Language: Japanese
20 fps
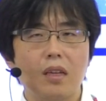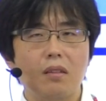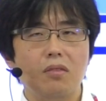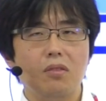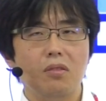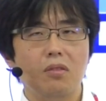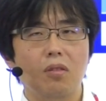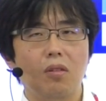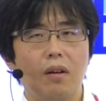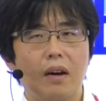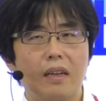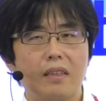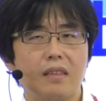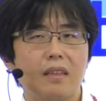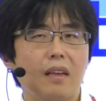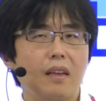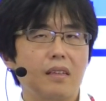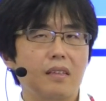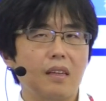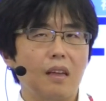基準法安
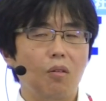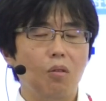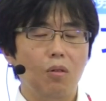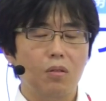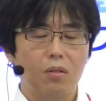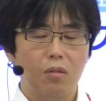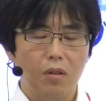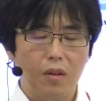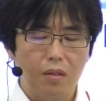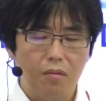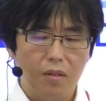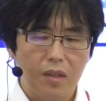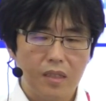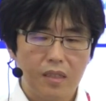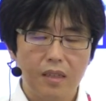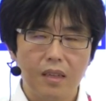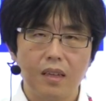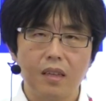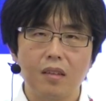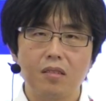全衛生法問いの
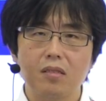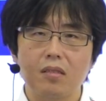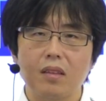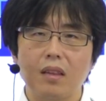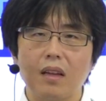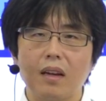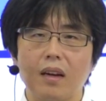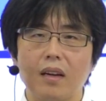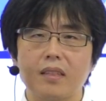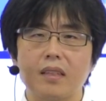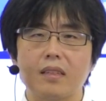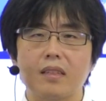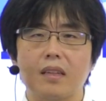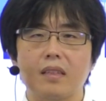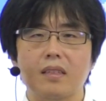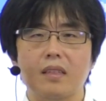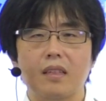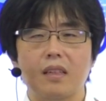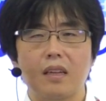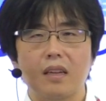1A について解説
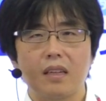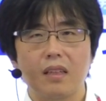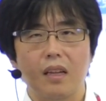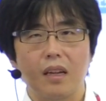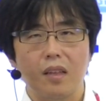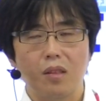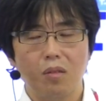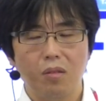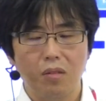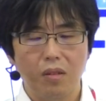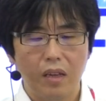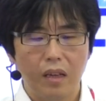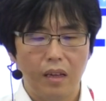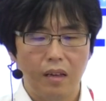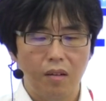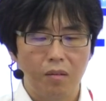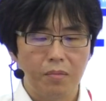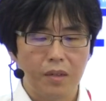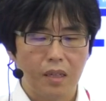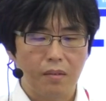させていただきたいと、
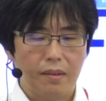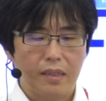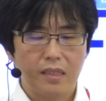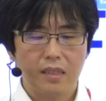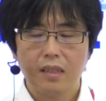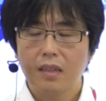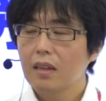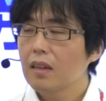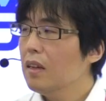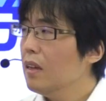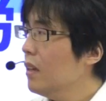えー、思います。